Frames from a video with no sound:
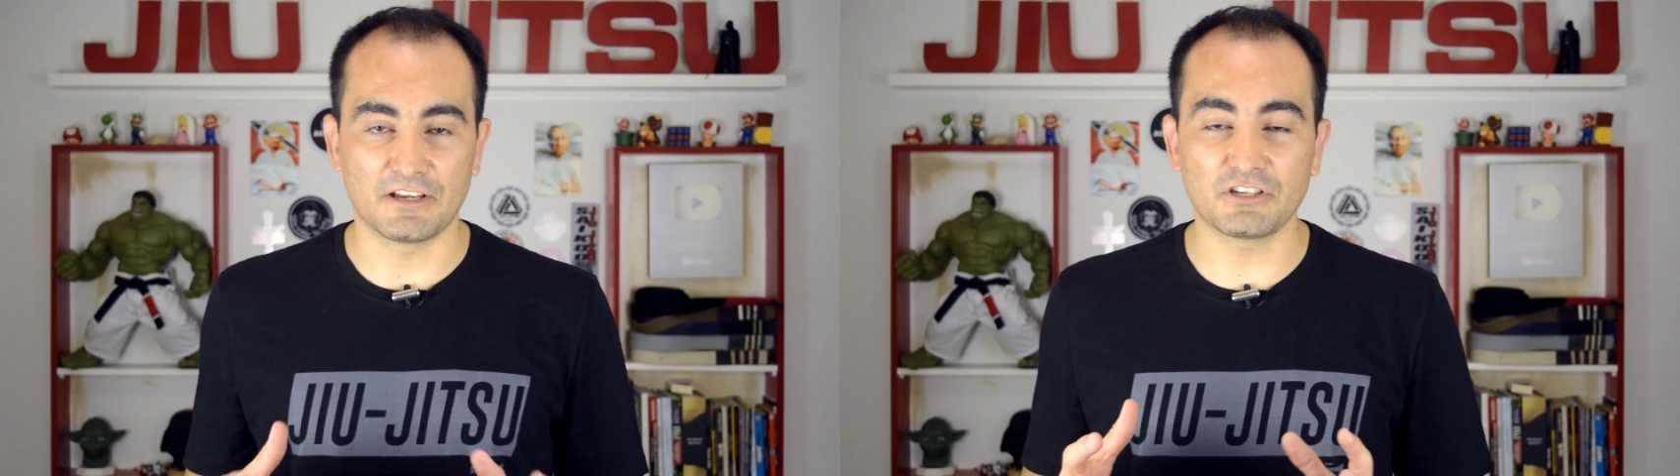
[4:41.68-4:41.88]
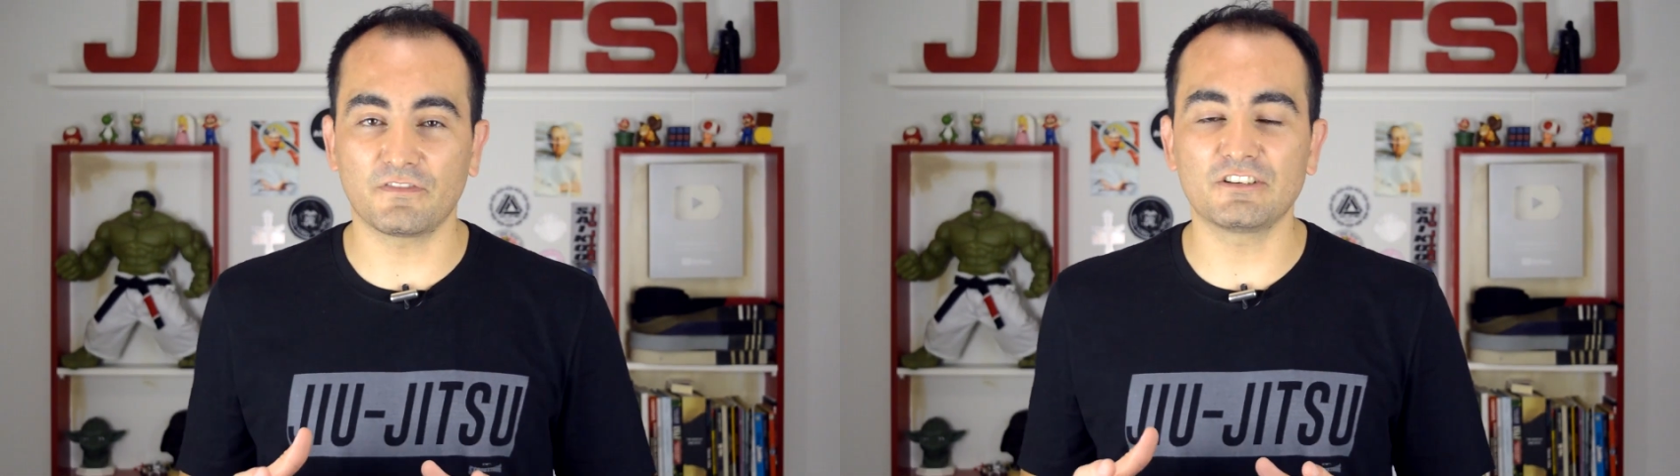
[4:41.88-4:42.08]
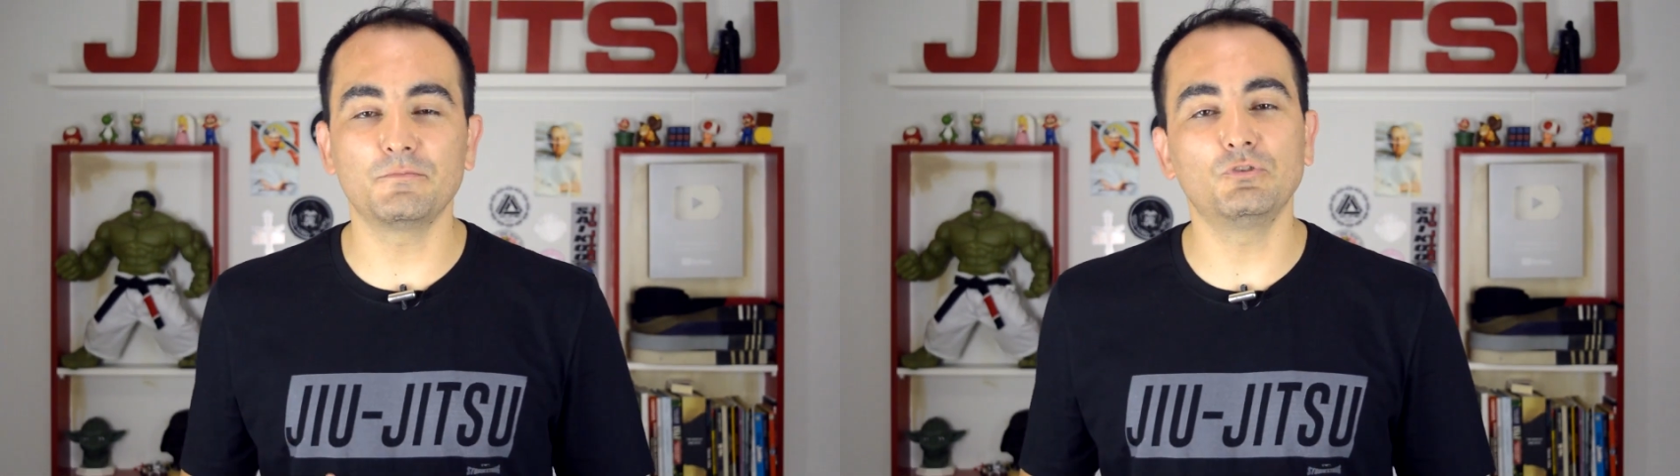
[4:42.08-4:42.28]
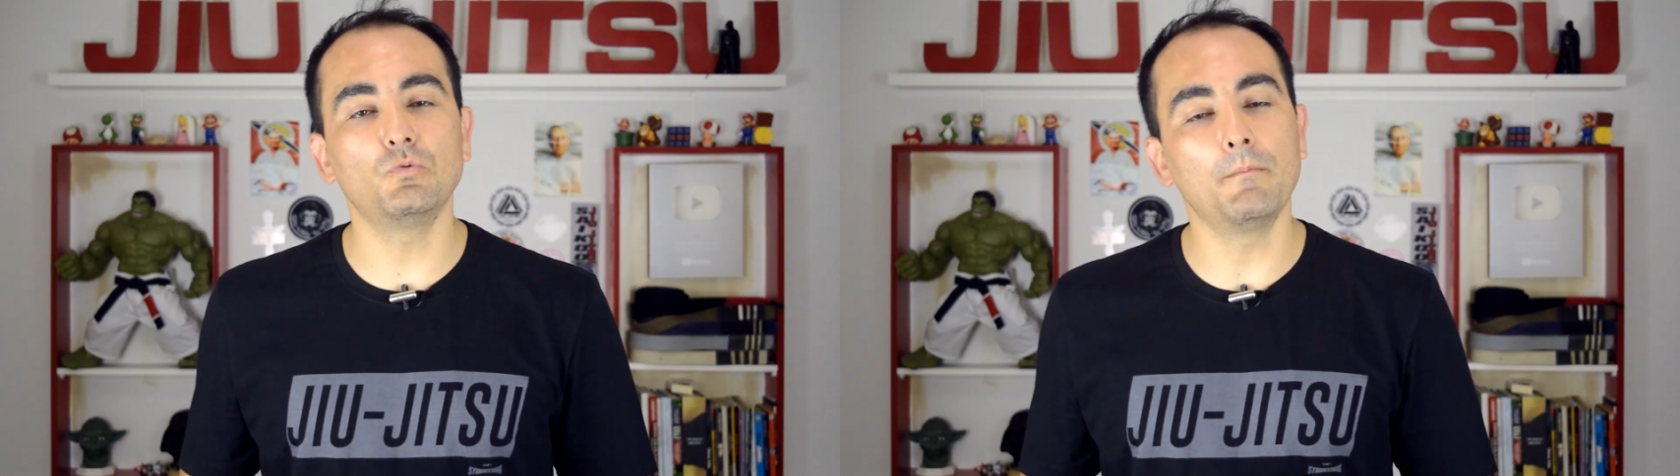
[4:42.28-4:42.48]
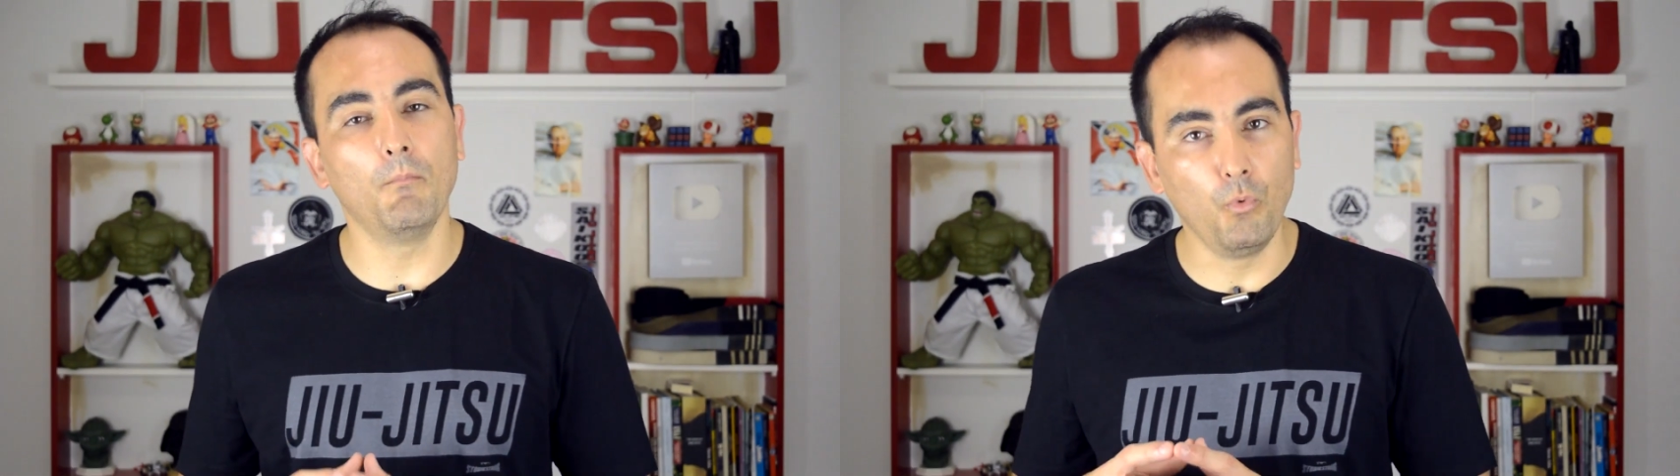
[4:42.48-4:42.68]
a gente vai
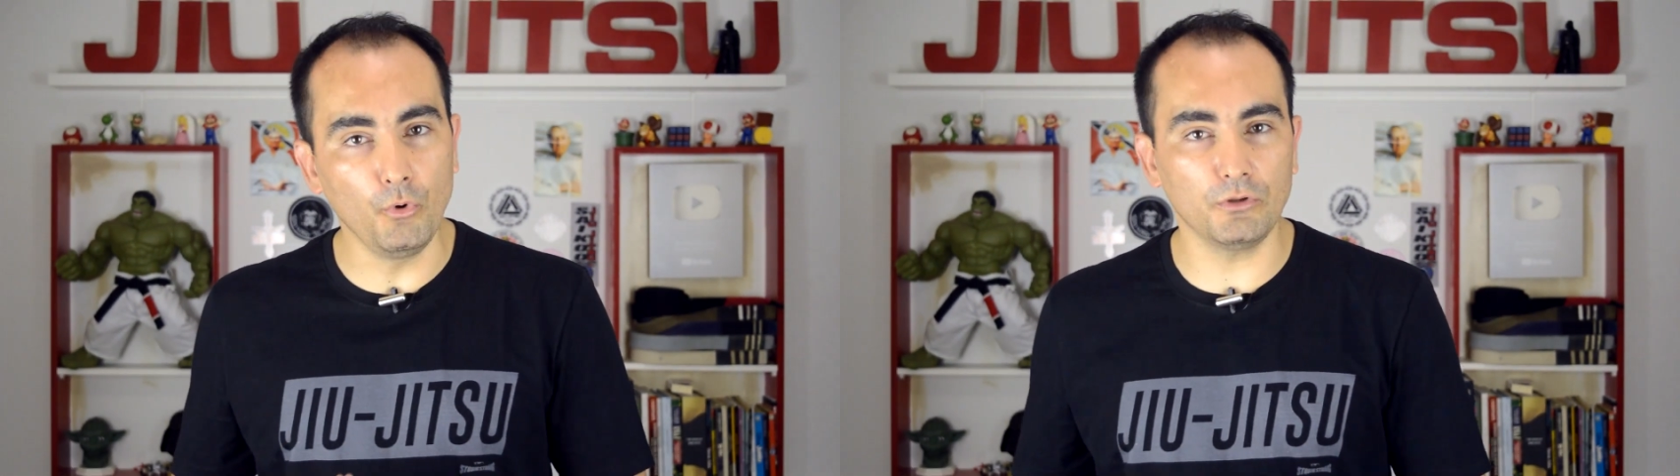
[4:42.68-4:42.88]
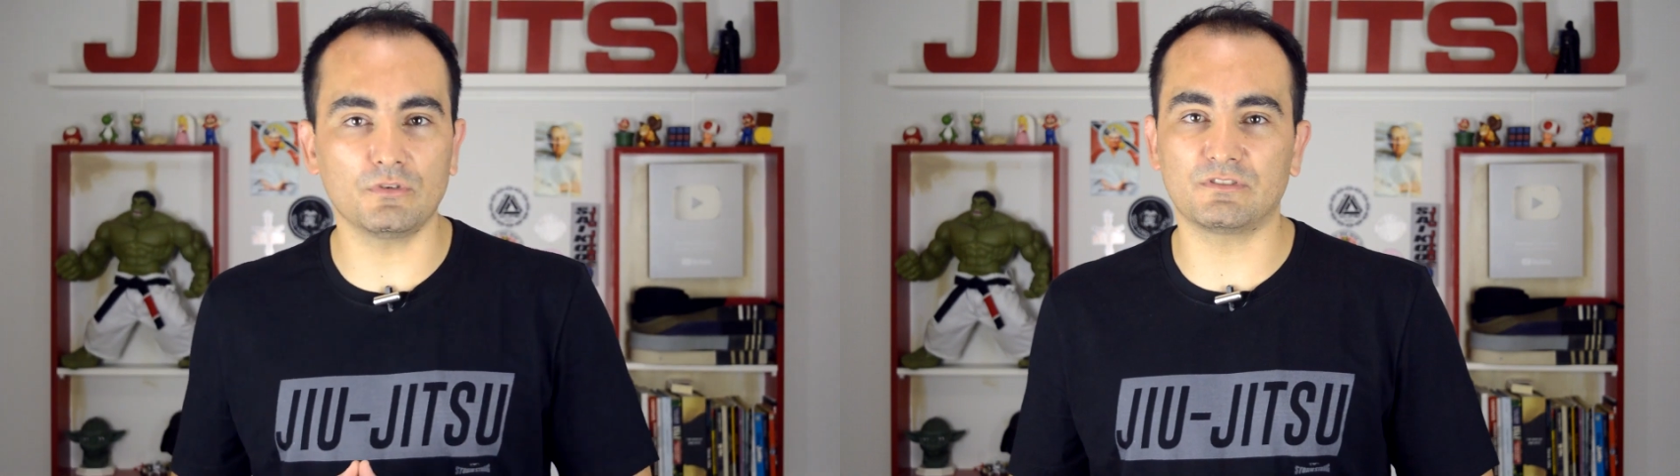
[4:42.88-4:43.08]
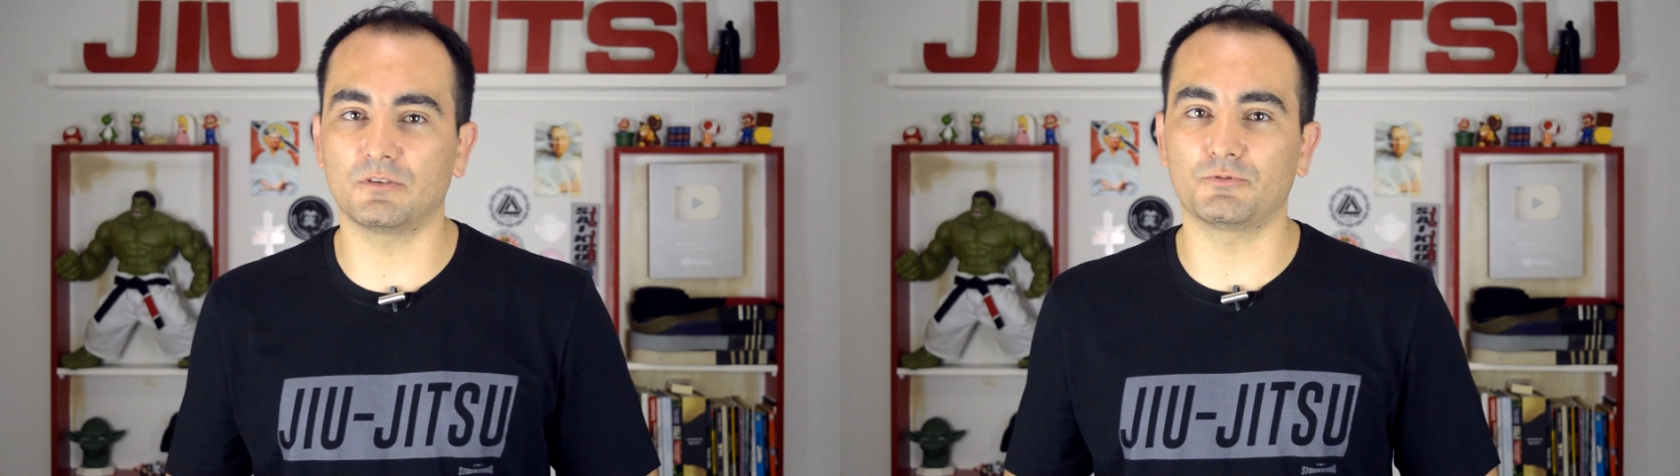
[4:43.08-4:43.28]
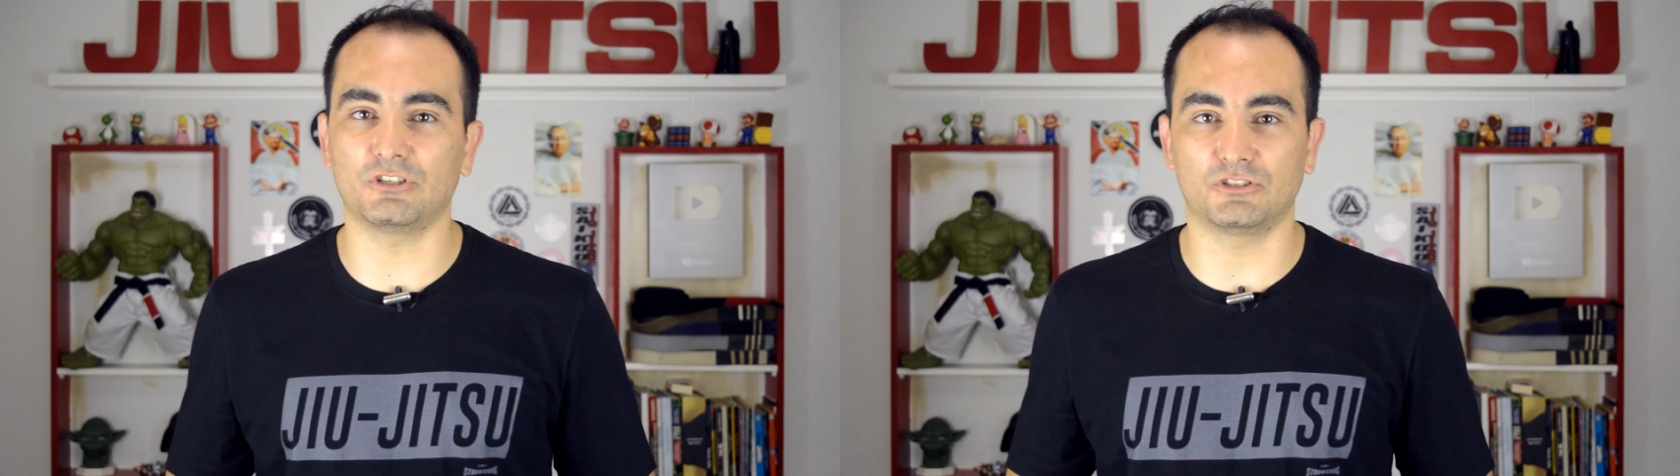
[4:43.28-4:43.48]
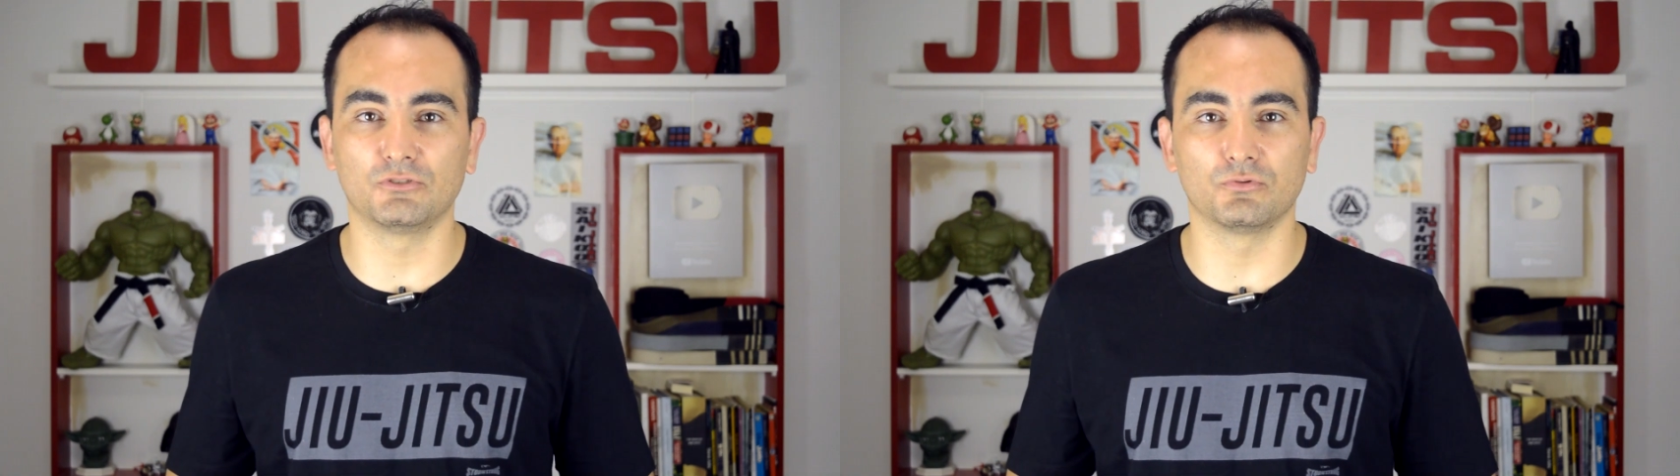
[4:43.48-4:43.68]
diminuir muito esse tipo de
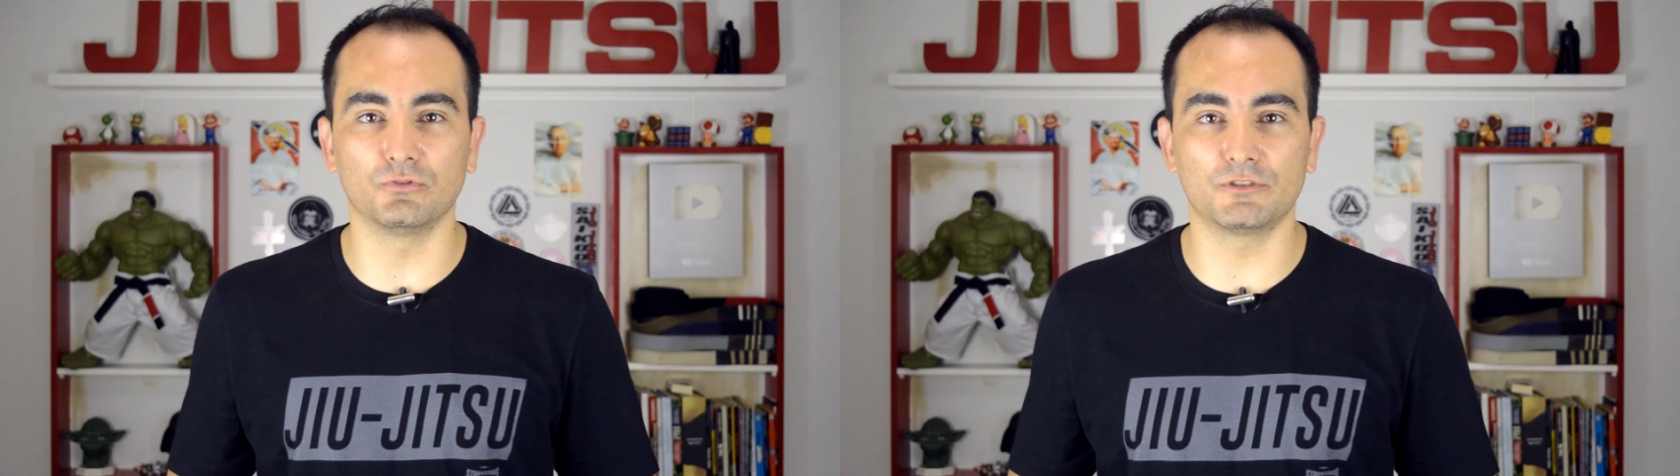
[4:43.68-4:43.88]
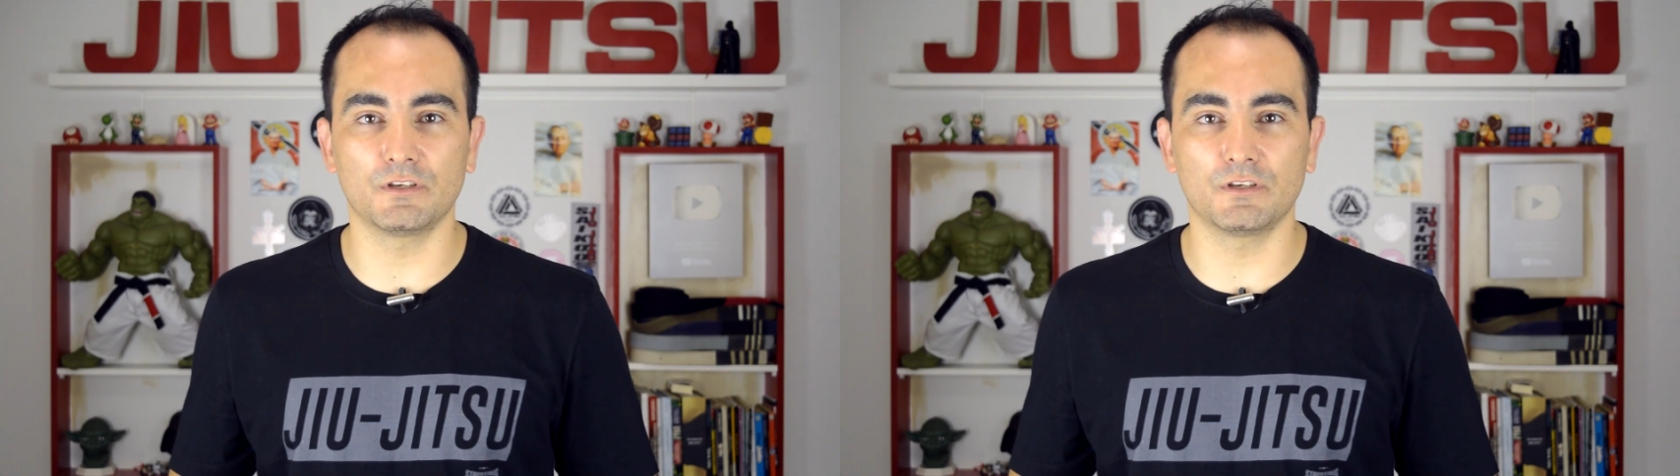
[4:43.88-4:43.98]
atitude